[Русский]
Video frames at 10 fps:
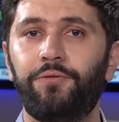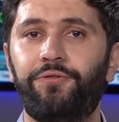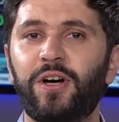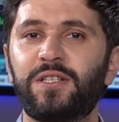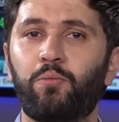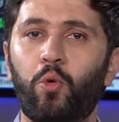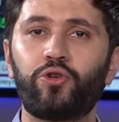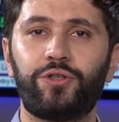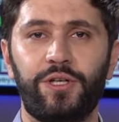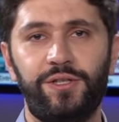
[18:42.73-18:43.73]

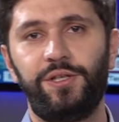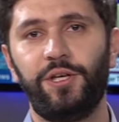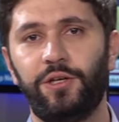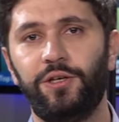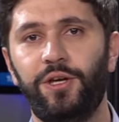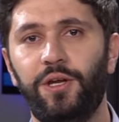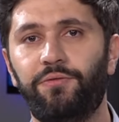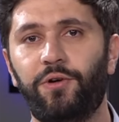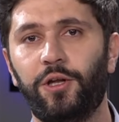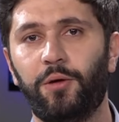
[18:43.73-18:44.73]
возможностей
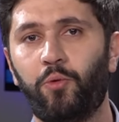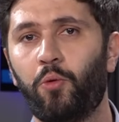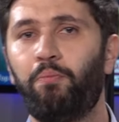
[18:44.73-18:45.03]
Еревана по